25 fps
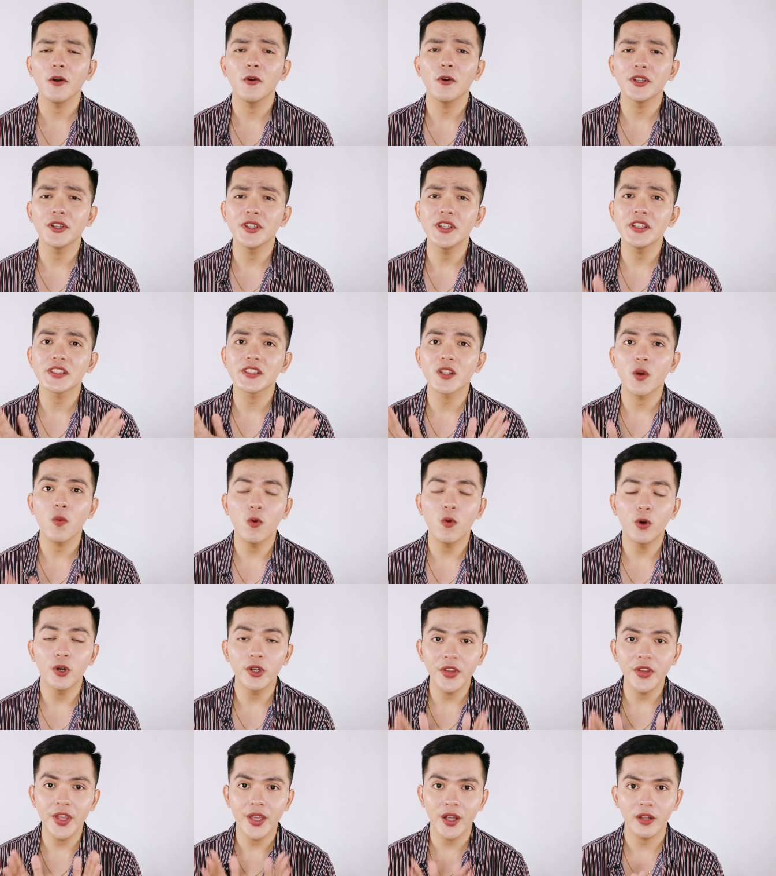According sa
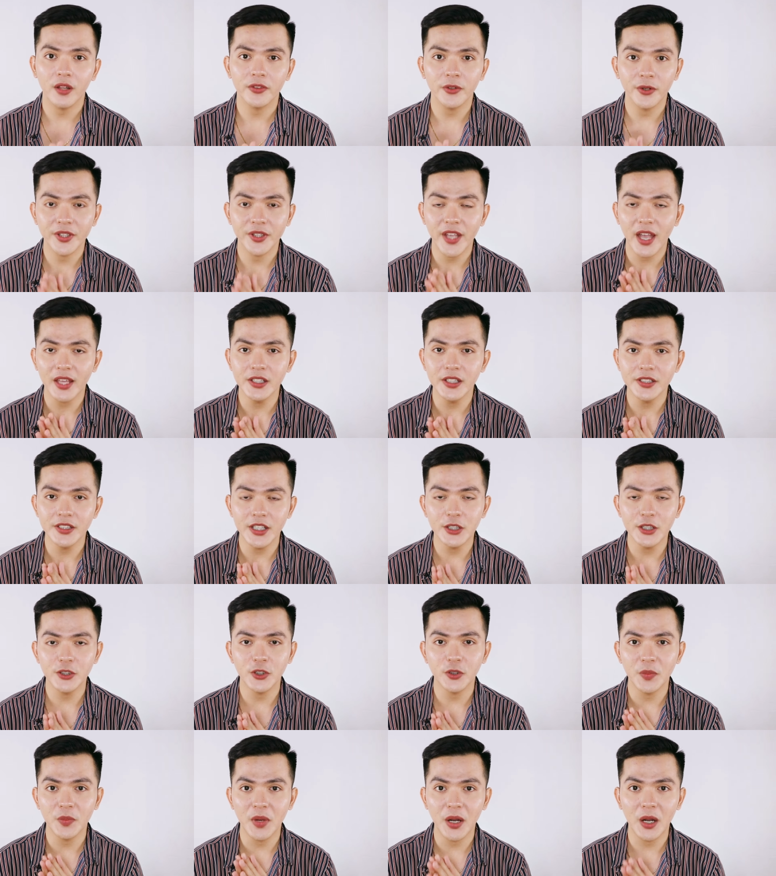World Health
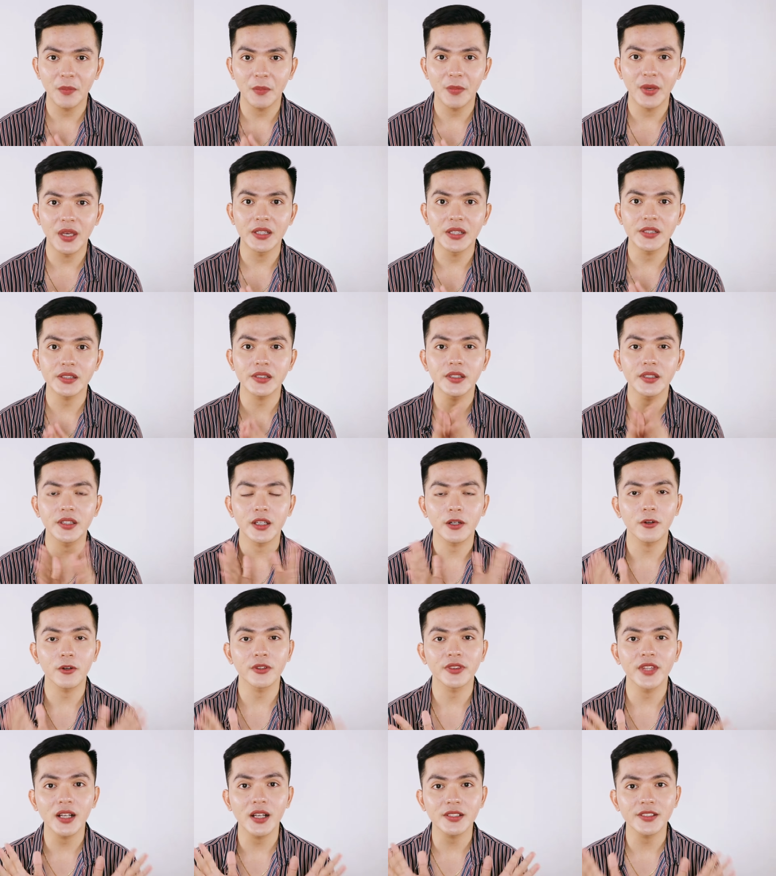Organization mga best,
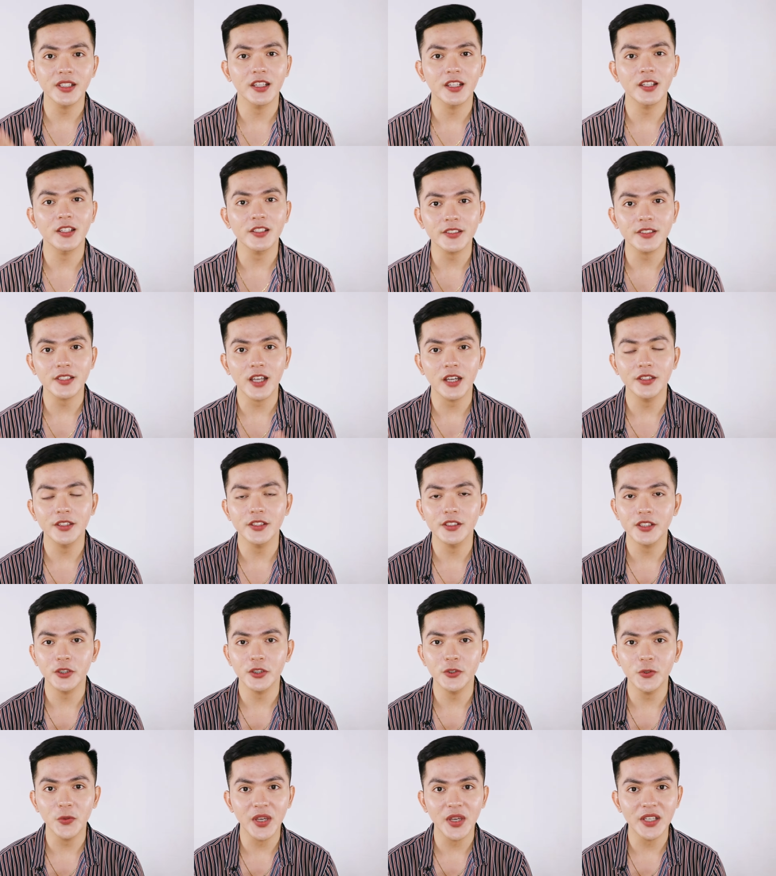nag-conduct sila ng study
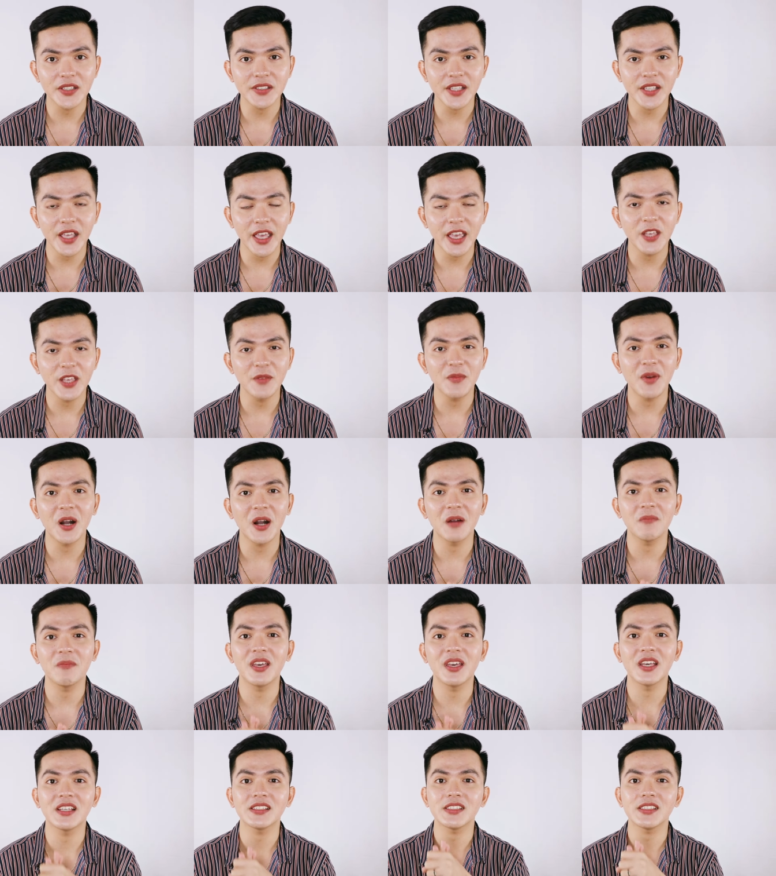sa USA mga
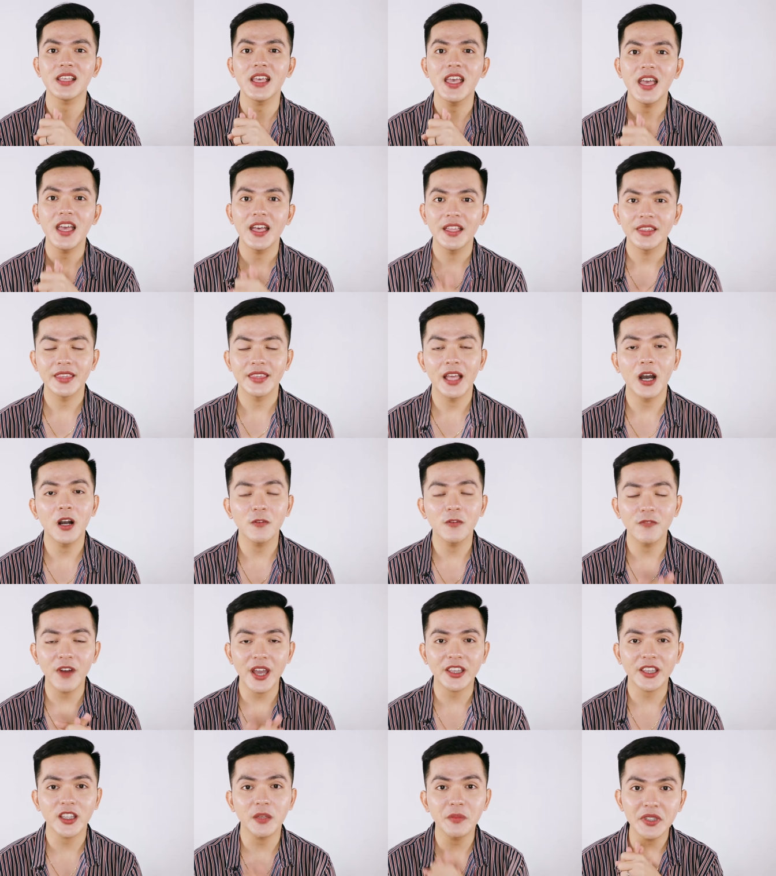best na ang
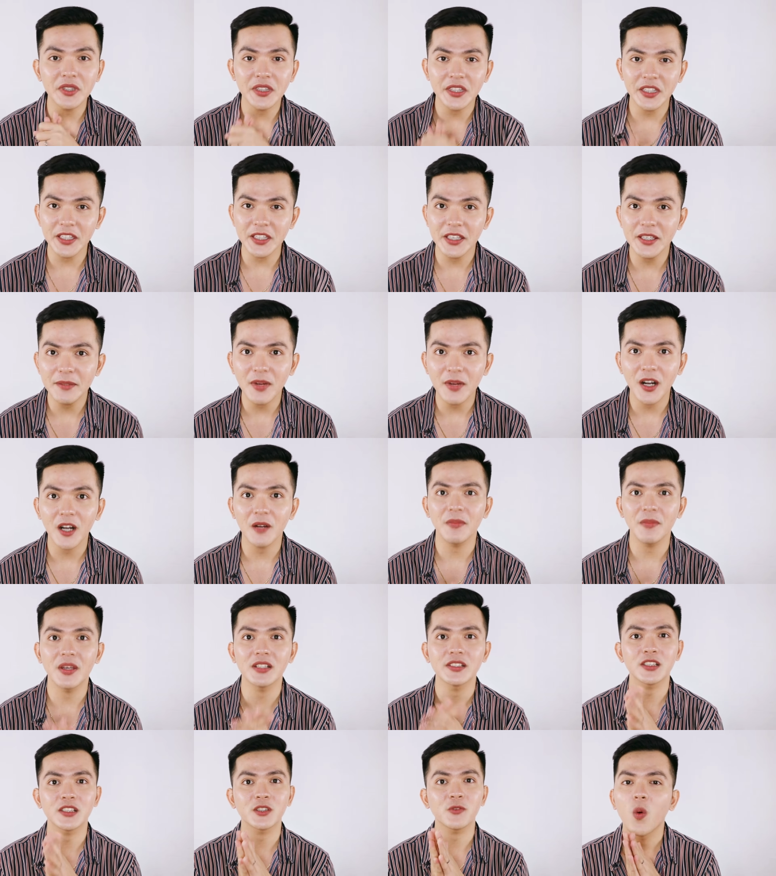vitamin E mga
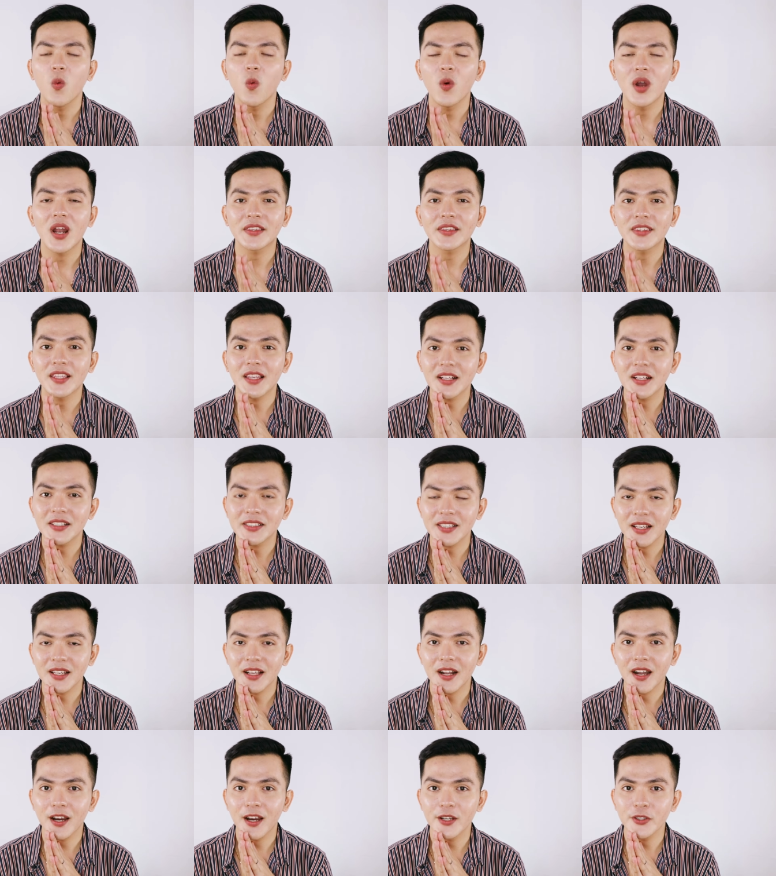best, wala talaga
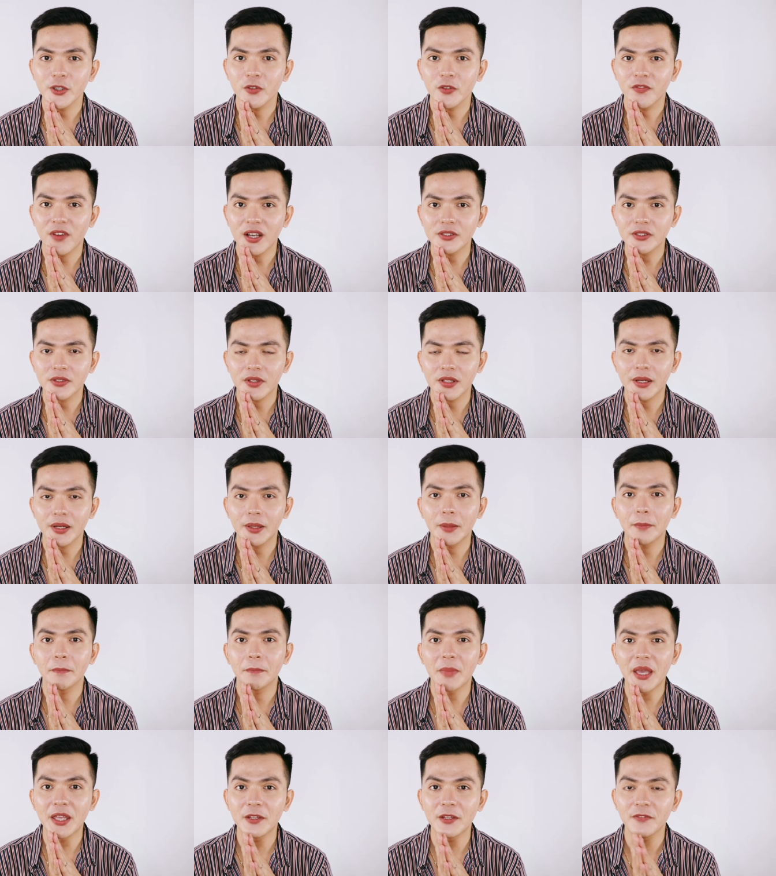silang cardiovascular
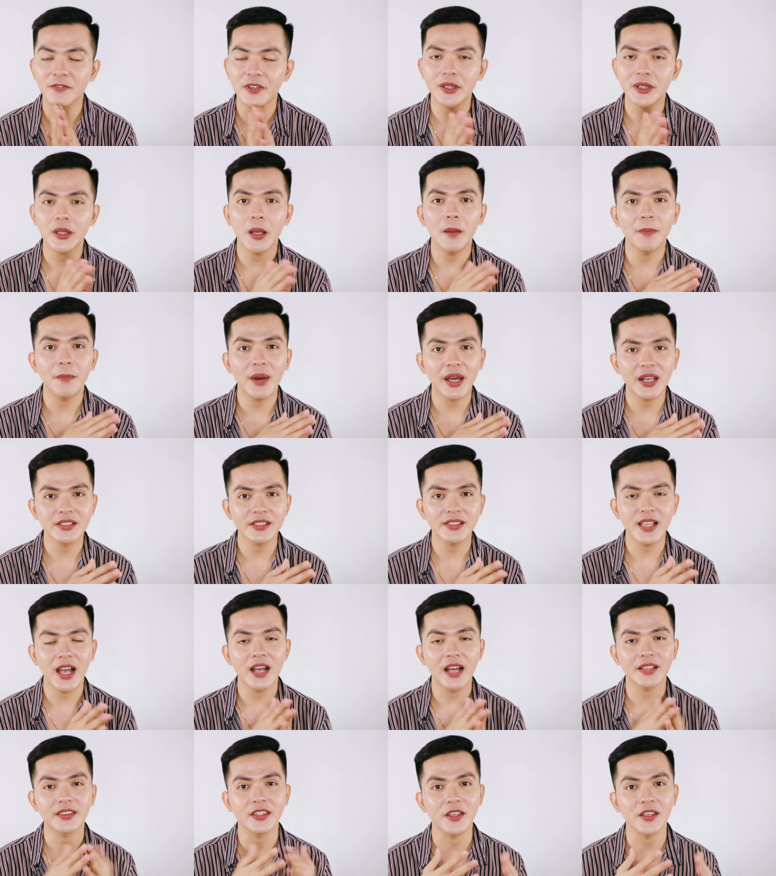benefit para
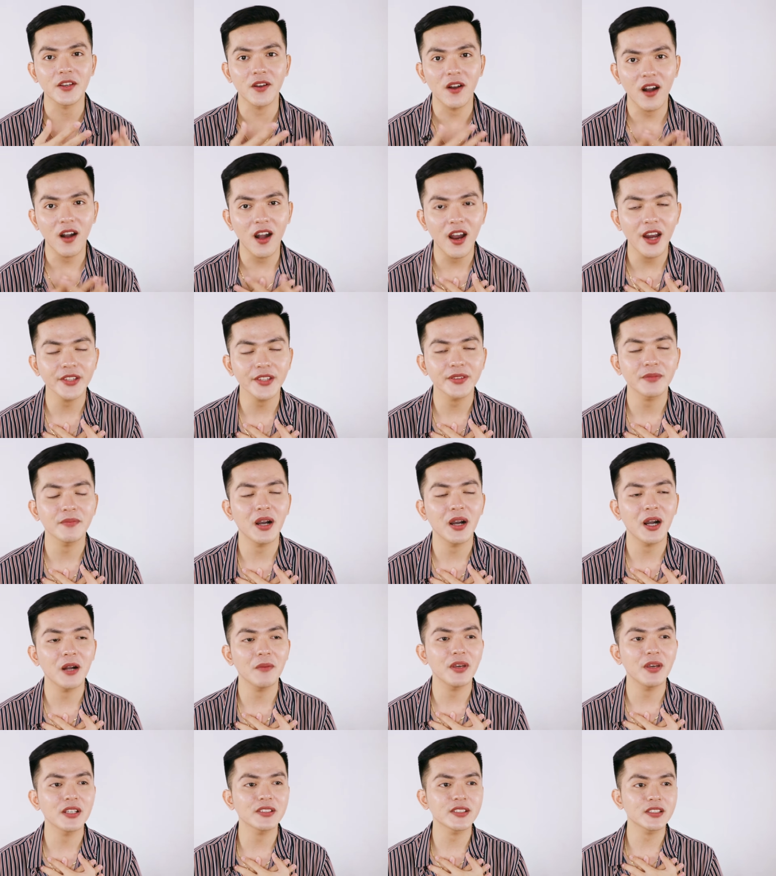sa ating heart
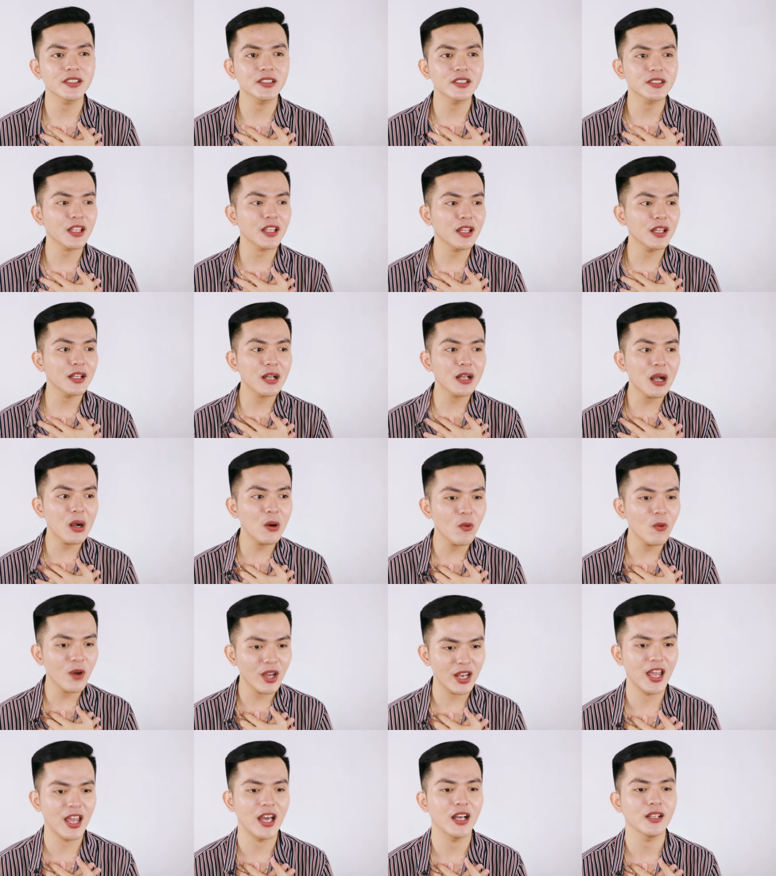mga best, as in talagang
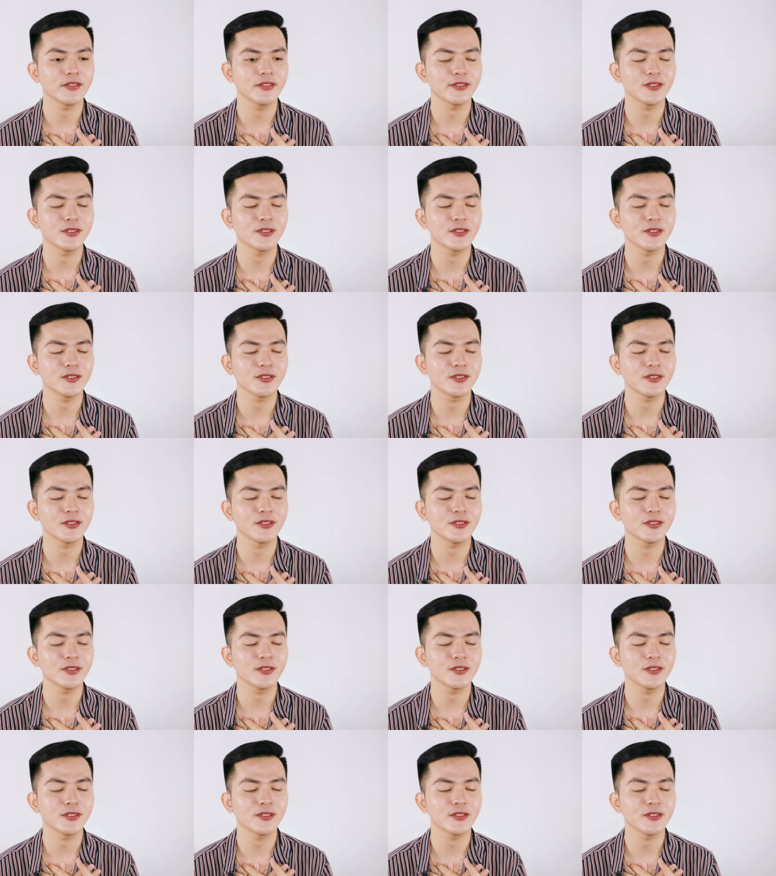wala.